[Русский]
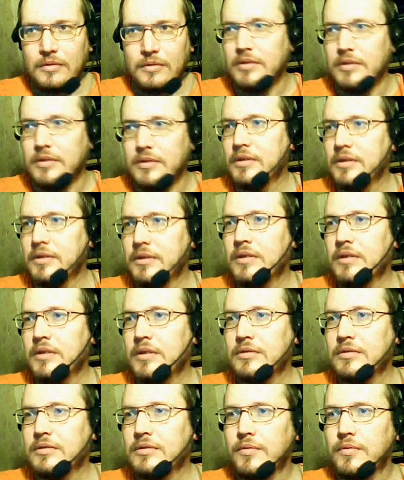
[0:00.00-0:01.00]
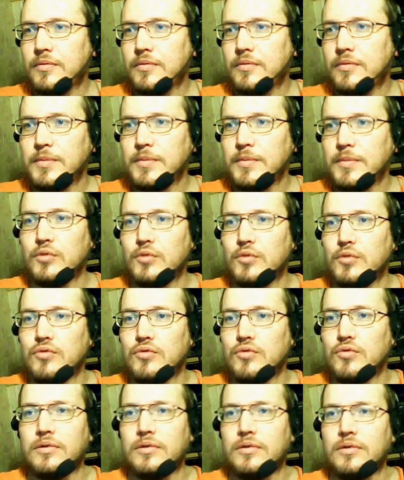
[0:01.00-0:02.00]
так сказать, голословным. И вот
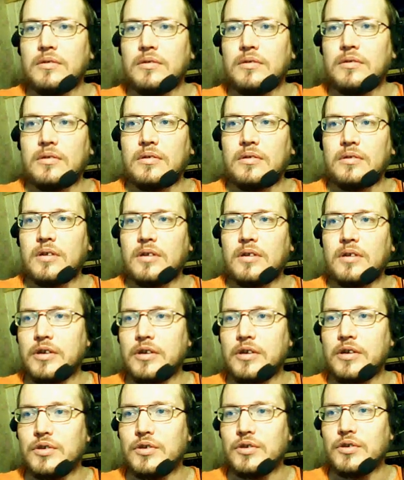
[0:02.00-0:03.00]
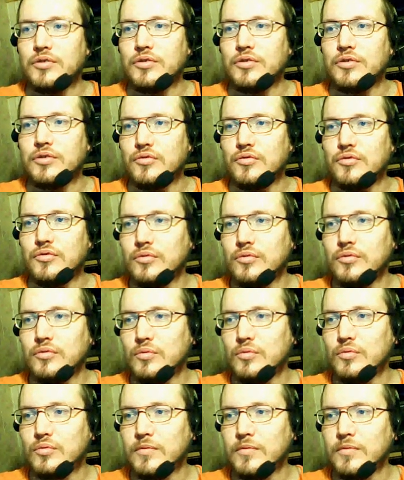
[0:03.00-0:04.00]
уже оконечная
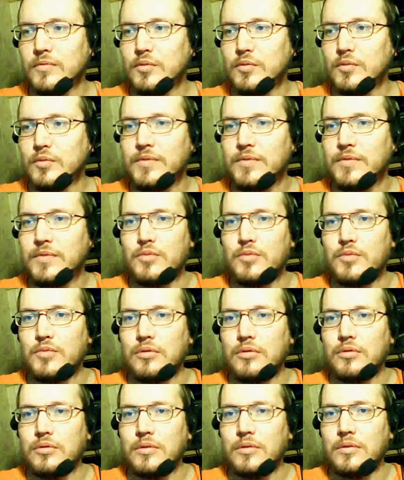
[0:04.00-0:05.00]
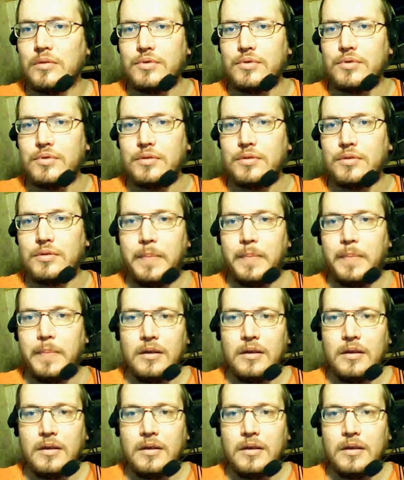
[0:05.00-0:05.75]
структура. Вот мы видим, что, допустим,